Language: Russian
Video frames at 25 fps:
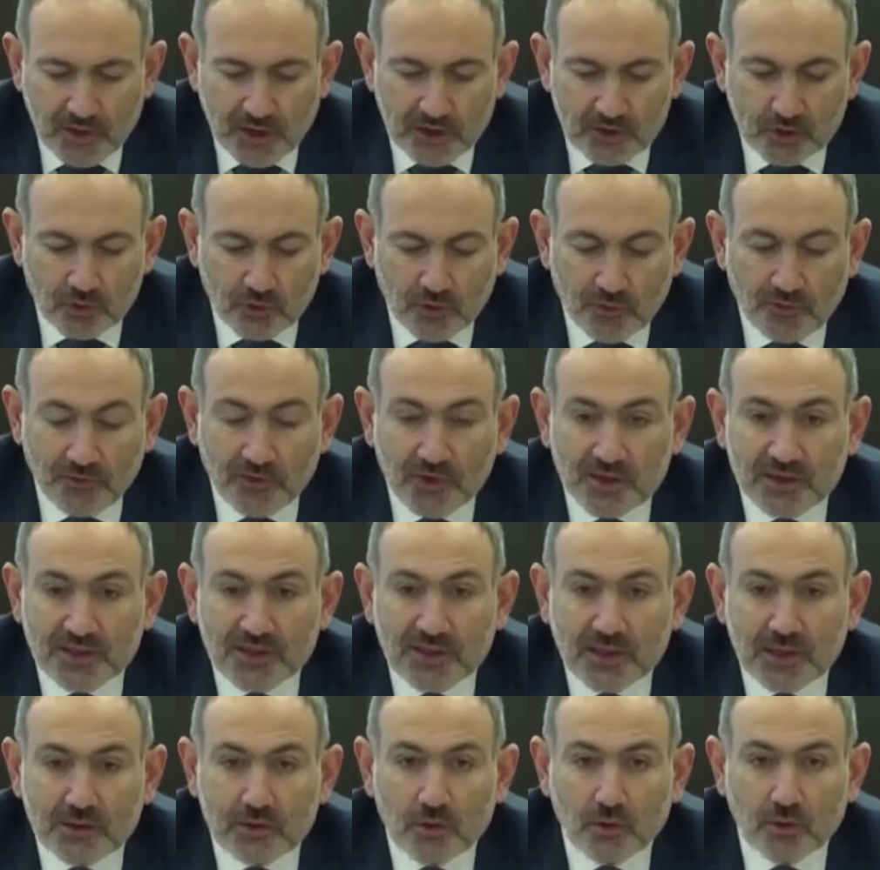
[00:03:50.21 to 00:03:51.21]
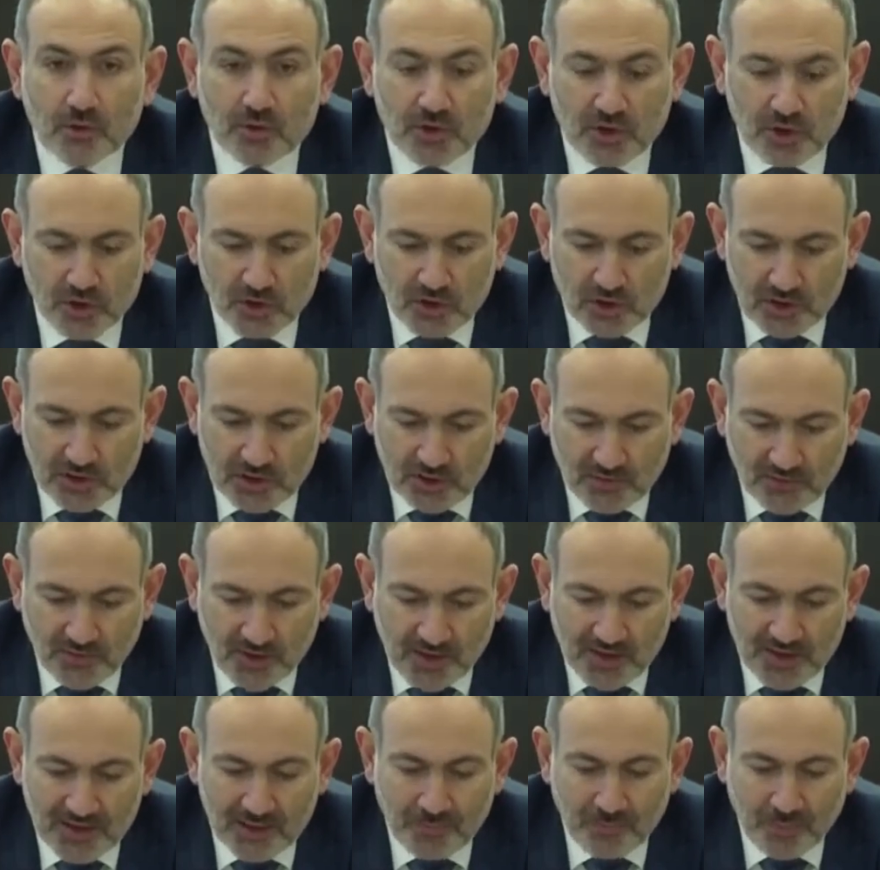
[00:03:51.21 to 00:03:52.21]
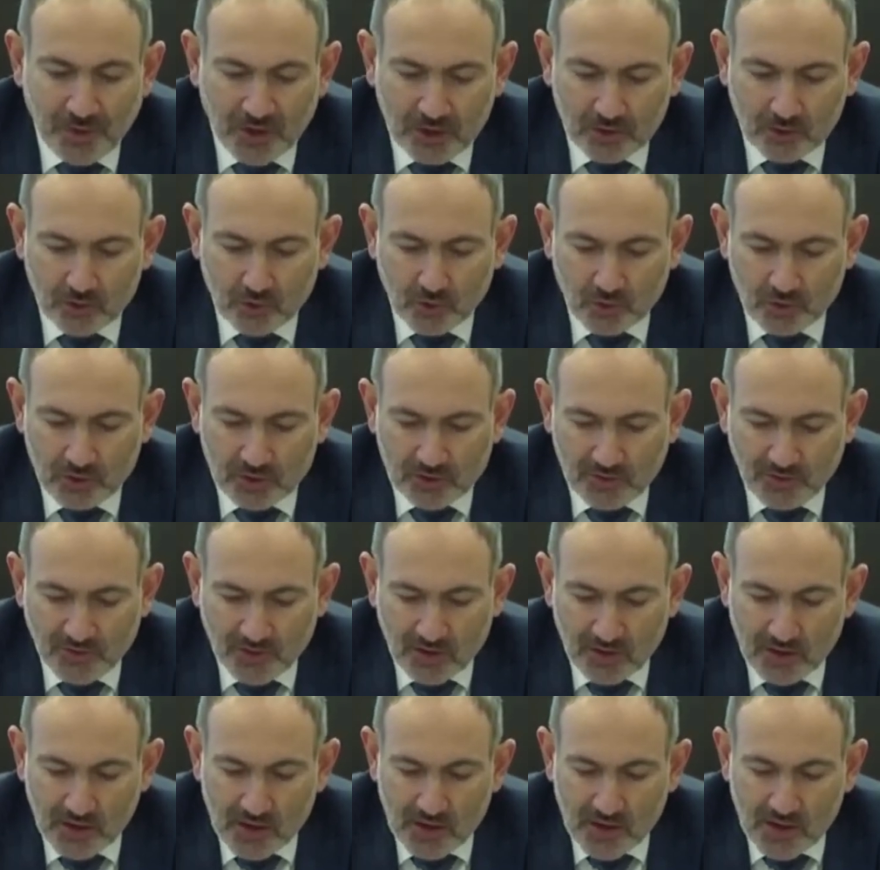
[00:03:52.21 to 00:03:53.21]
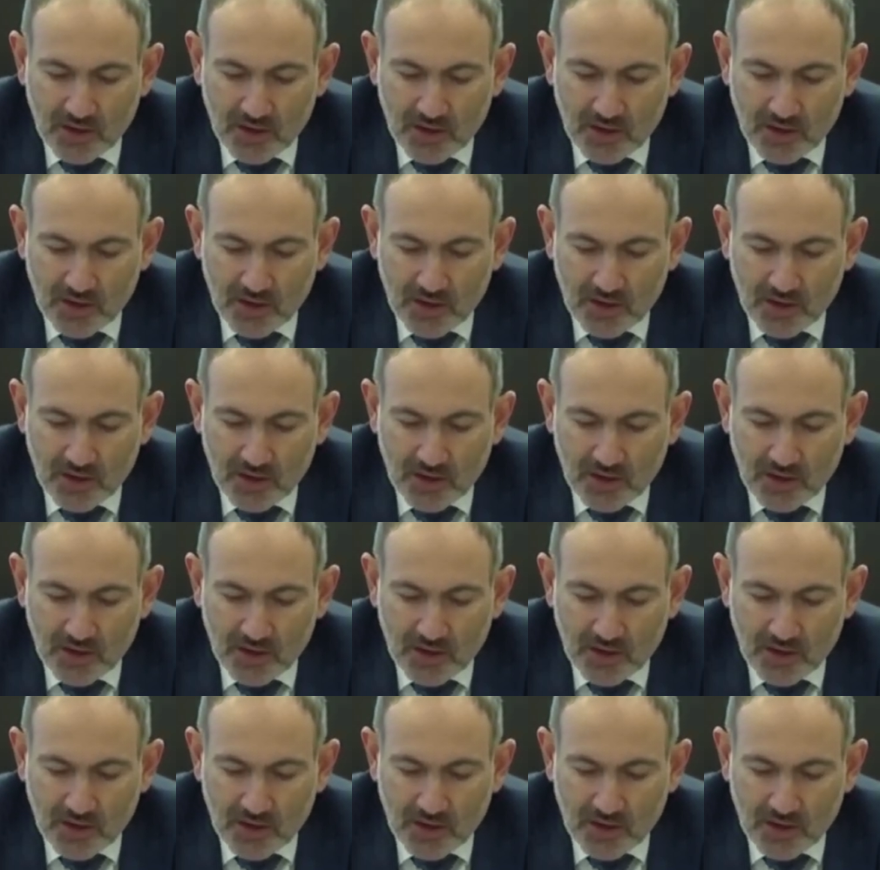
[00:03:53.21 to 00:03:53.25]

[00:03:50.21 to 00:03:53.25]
философии сотрудничества и партнерства.